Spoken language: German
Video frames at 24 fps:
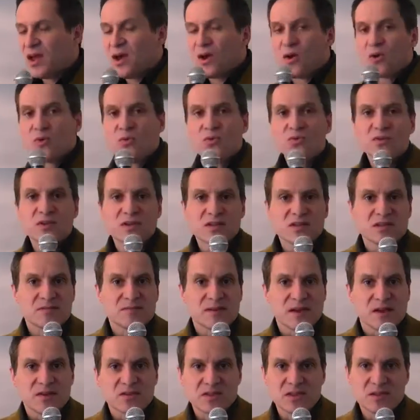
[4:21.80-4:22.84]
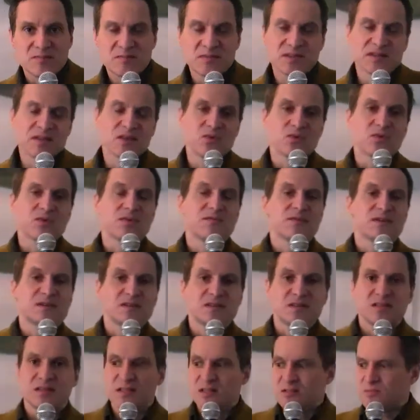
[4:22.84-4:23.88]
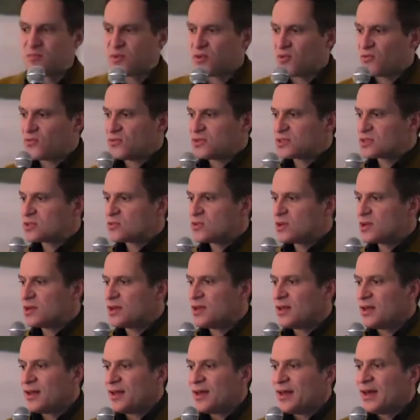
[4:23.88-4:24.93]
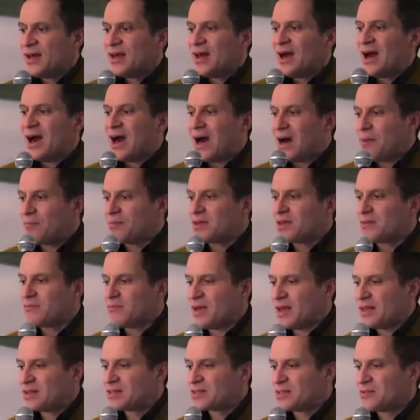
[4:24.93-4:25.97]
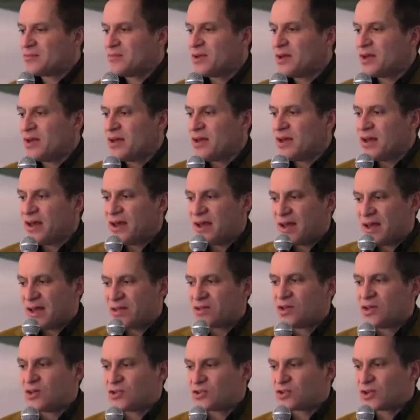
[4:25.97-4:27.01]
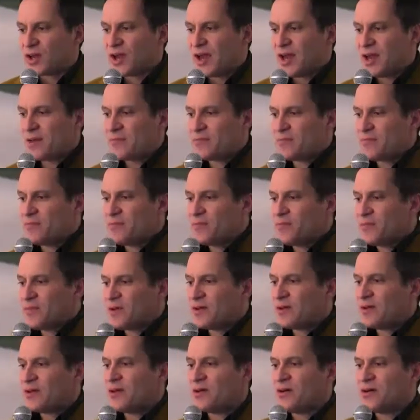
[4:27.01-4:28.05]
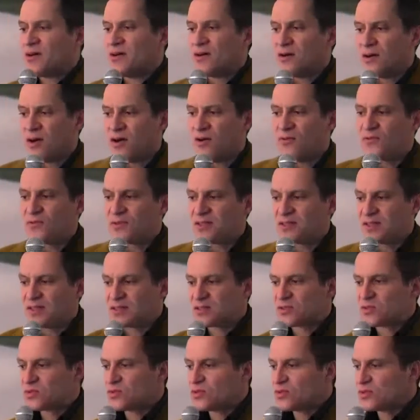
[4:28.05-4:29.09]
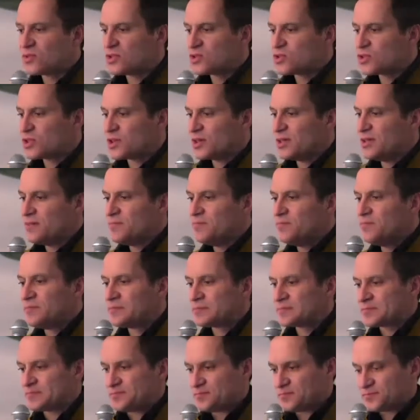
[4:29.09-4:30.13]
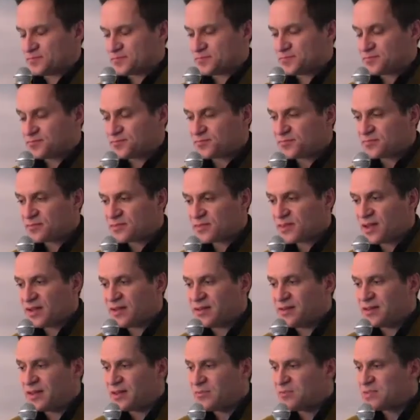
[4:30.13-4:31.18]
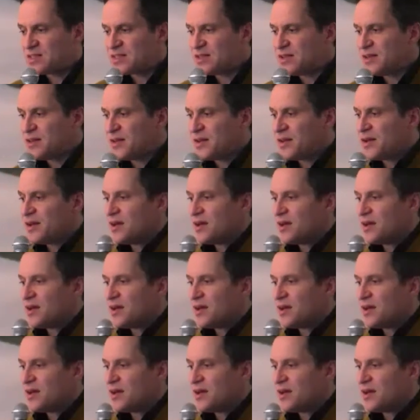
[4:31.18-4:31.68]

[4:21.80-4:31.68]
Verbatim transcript: 172 Universitätsprofessoren haben gemeinsam ein Schreiben äh, aufgesetzt und unterschrieben, in dem sie